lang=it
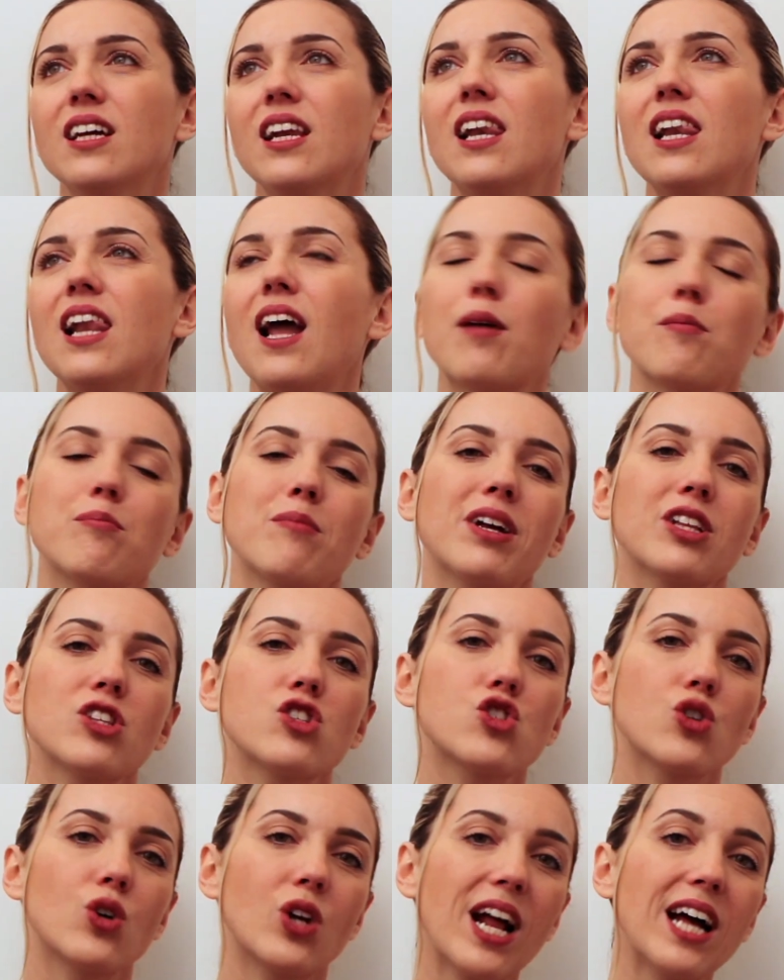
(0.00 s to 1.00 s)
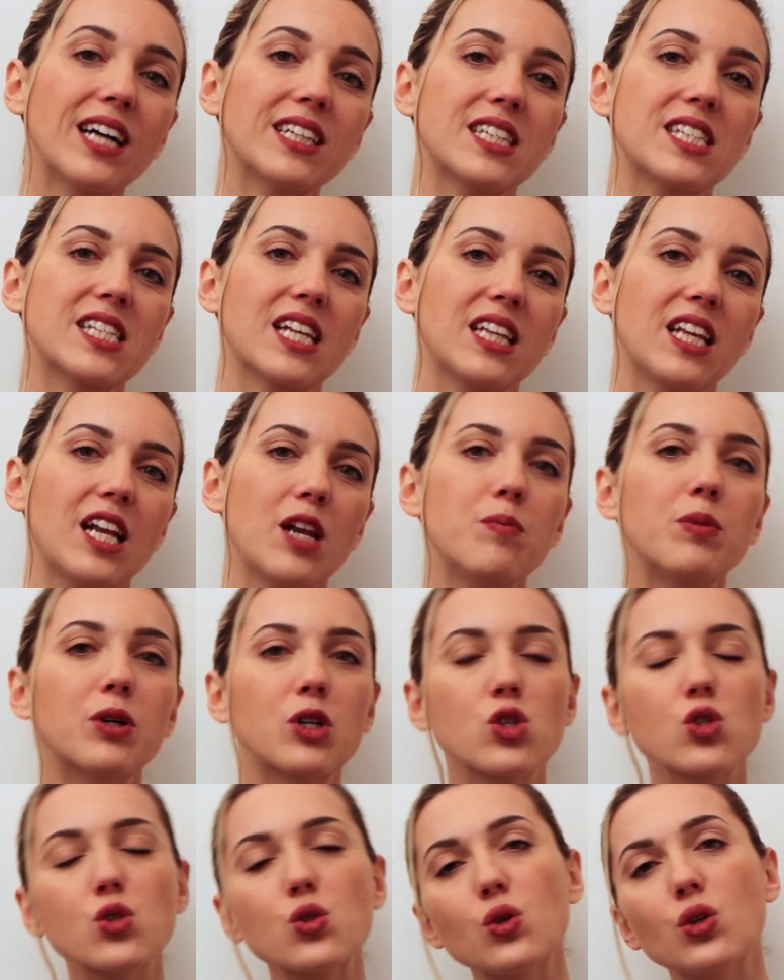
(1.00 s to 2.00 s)
la maggioranza delle
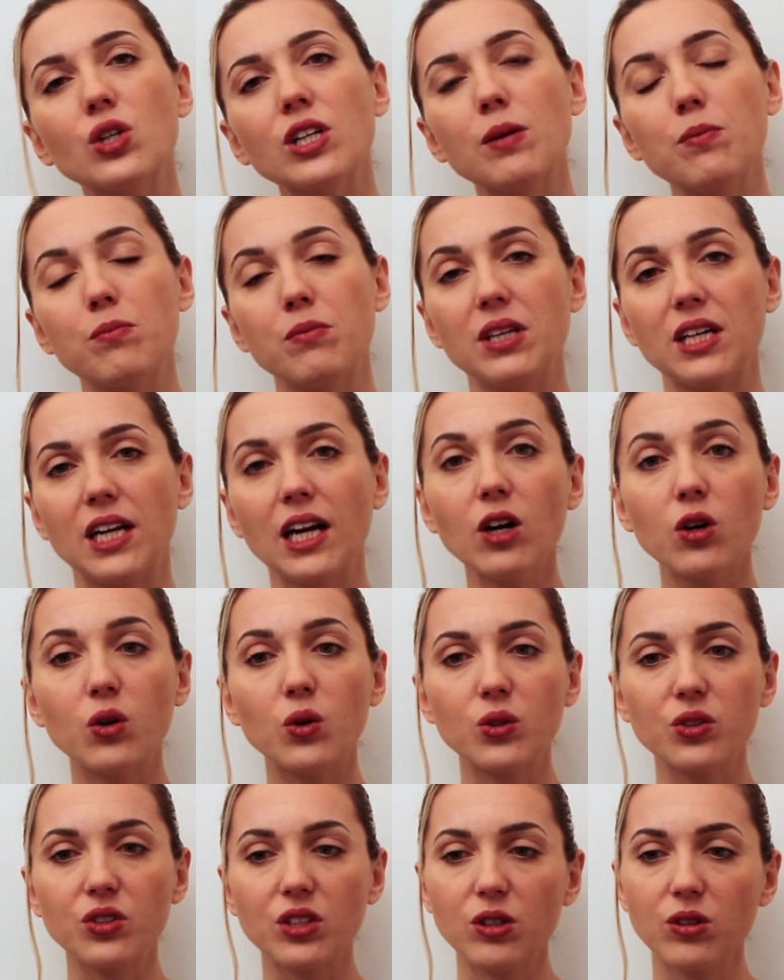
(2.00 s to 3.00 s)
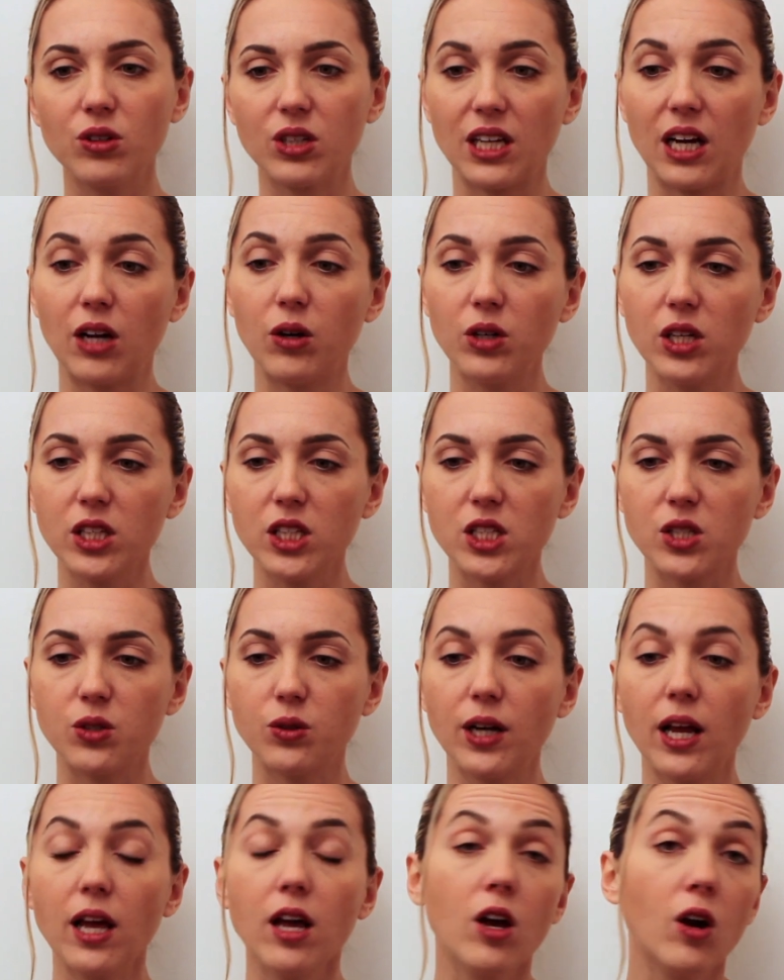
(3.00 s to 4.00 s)
persone mi raccontano che a
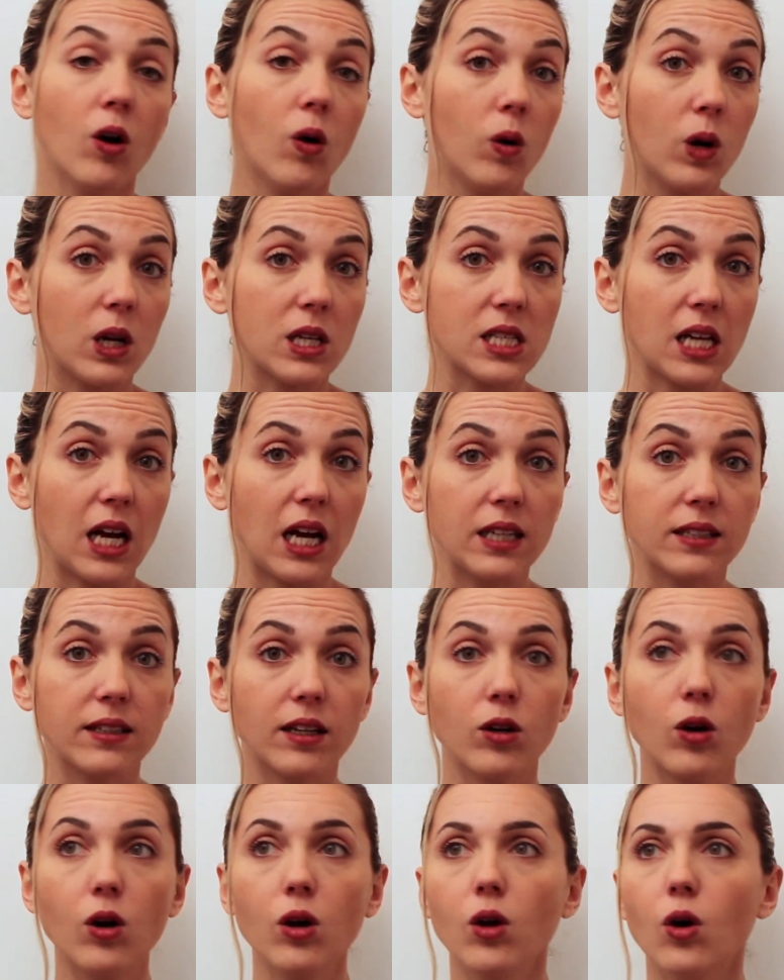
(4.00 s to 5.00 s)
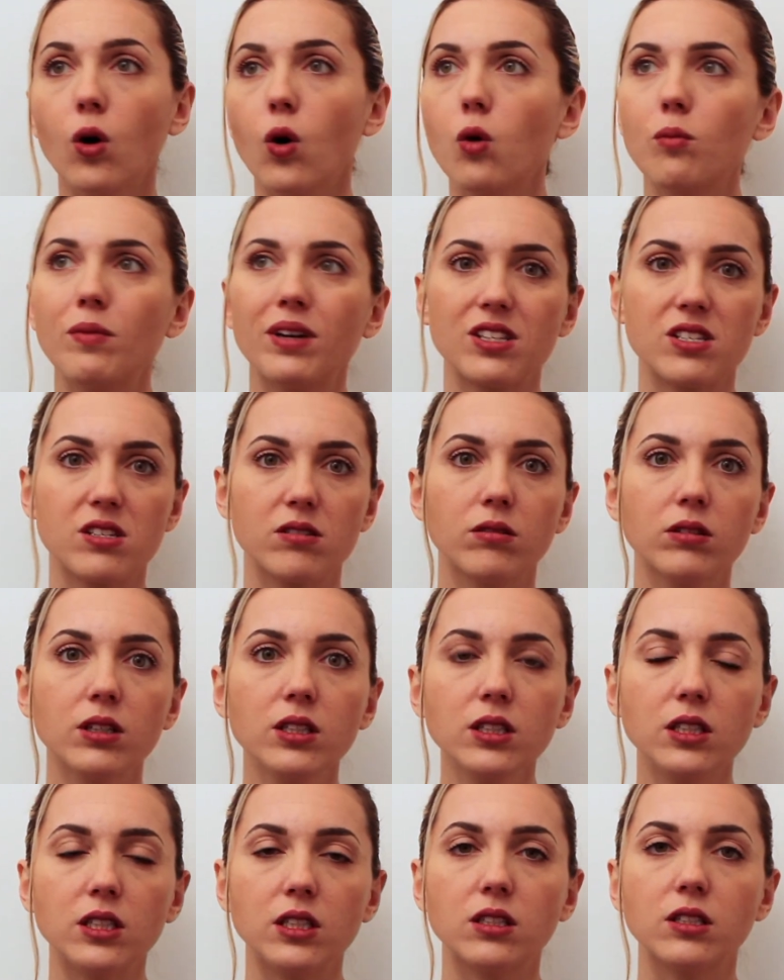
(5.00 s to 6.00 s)
colazione o la saltano o mangiano
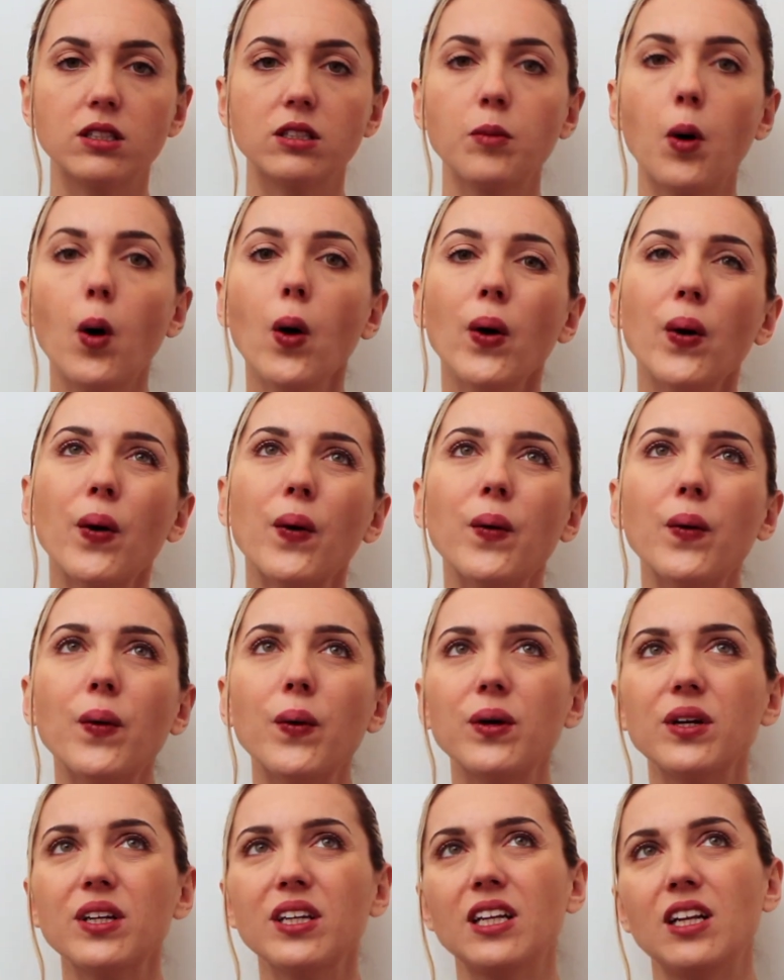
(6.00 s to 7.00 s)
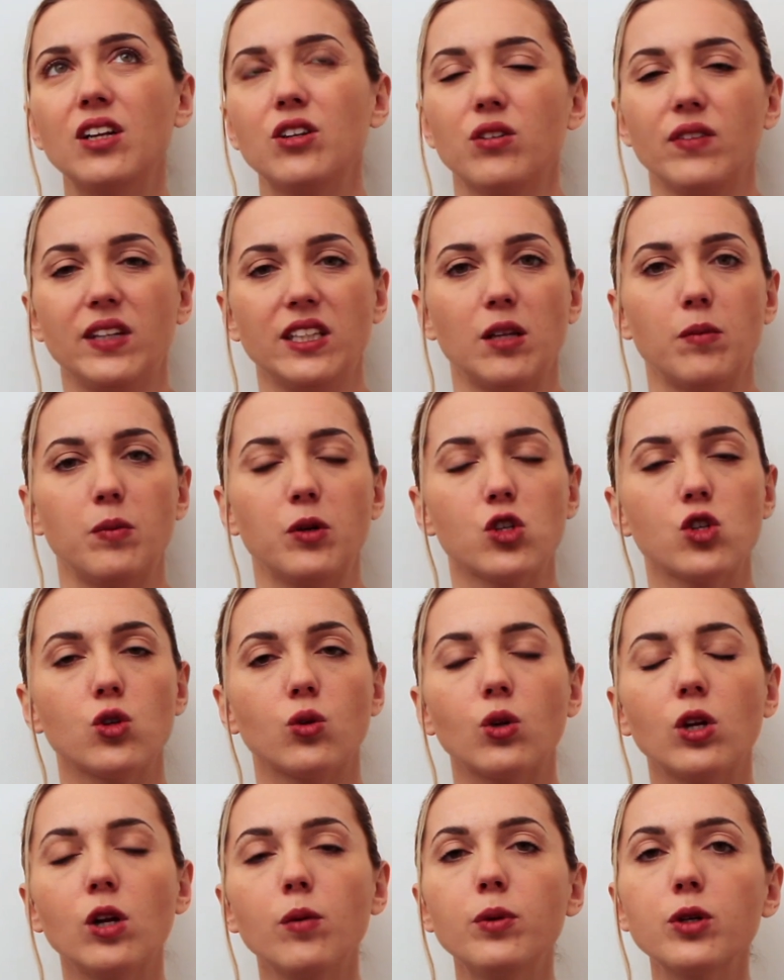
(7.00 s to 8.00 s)
tantissimo o il
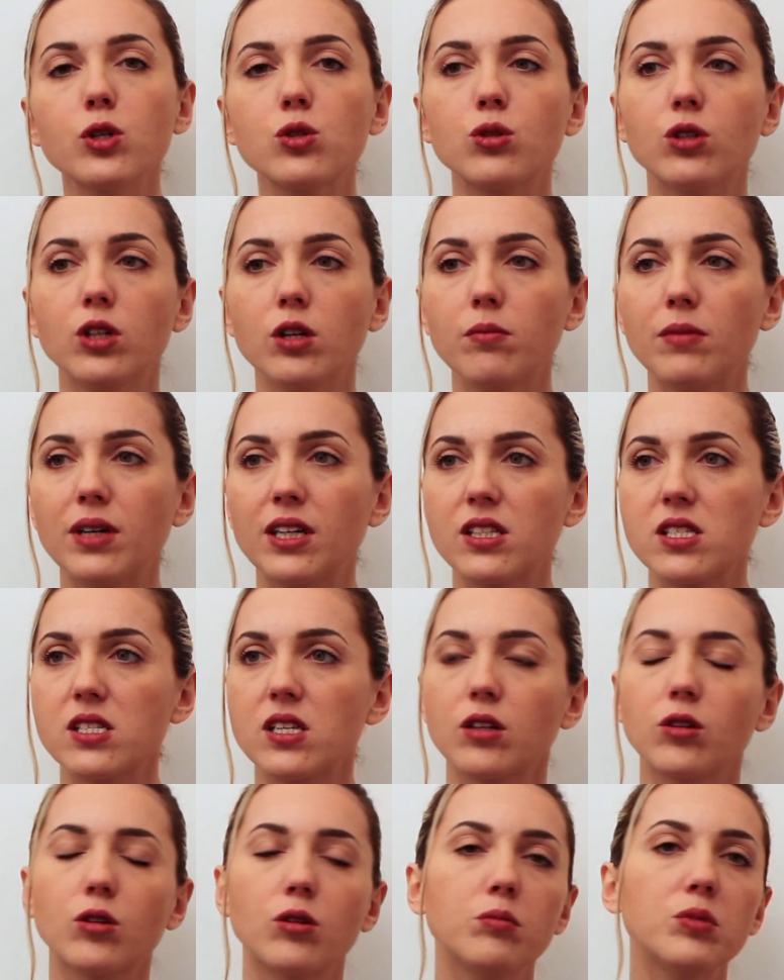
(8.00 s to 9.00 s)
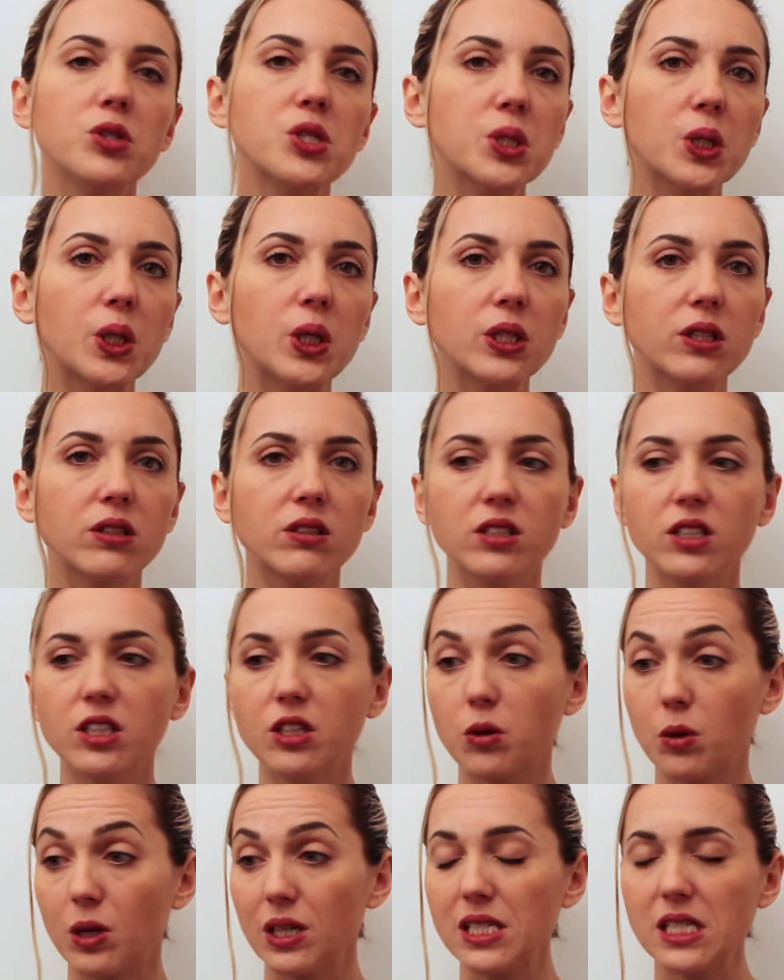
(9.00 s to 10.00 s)
90% delle persone mangiano biscotti,
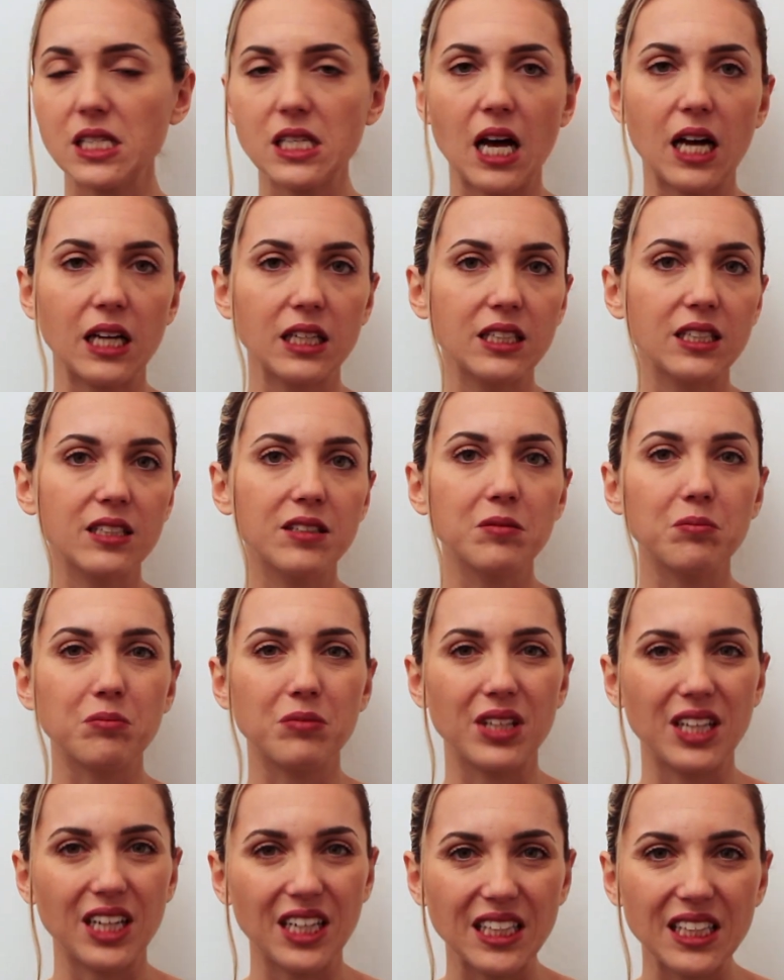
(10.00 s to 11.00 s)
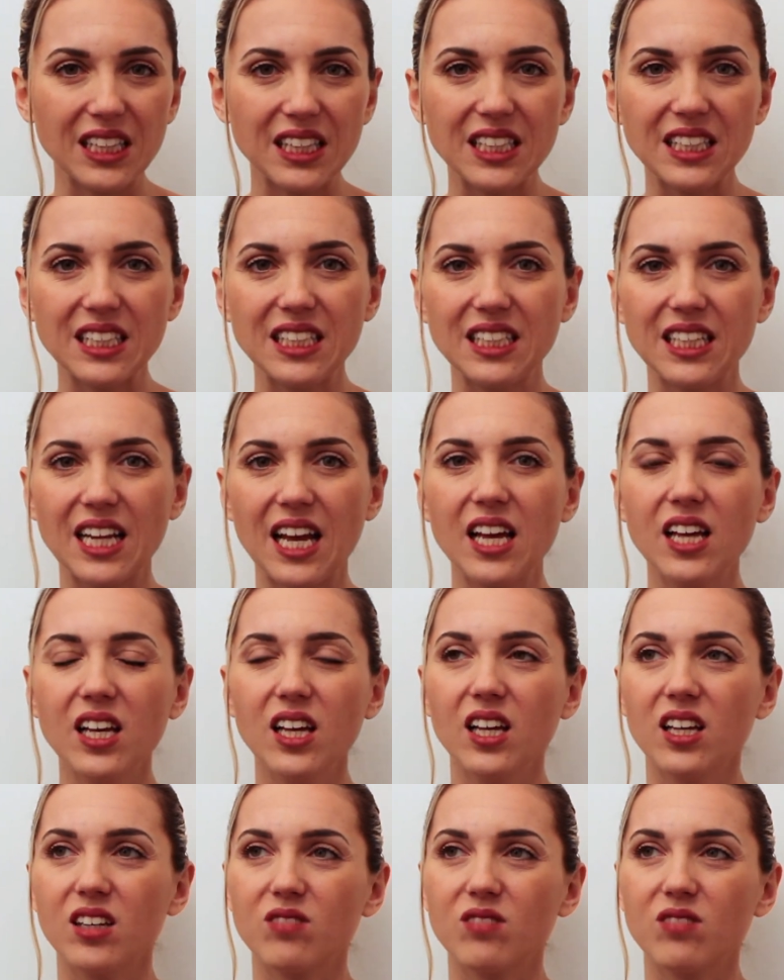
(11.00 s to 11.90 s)
croissant, merendine,